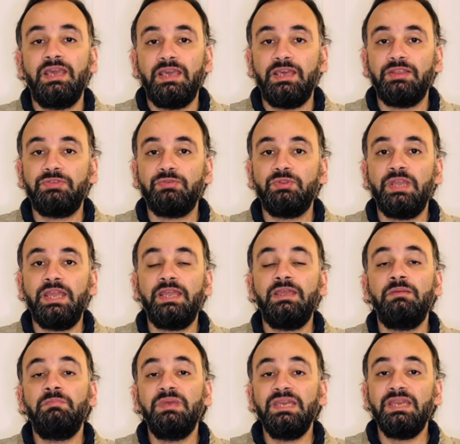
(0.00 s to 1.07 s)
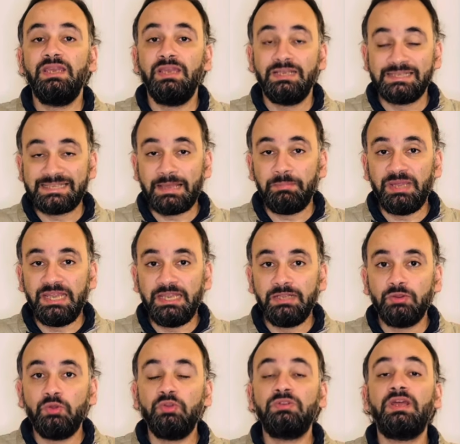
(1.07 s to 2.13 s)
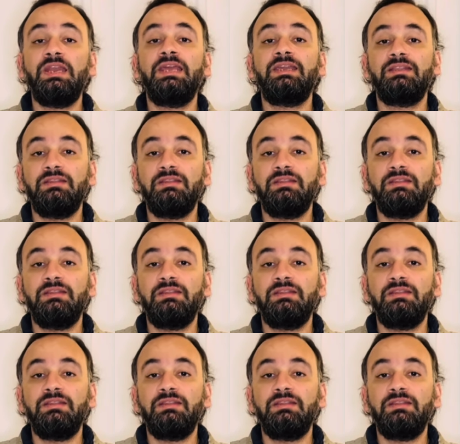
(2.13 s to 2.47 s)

الثنائي ب 70 نقطه لكن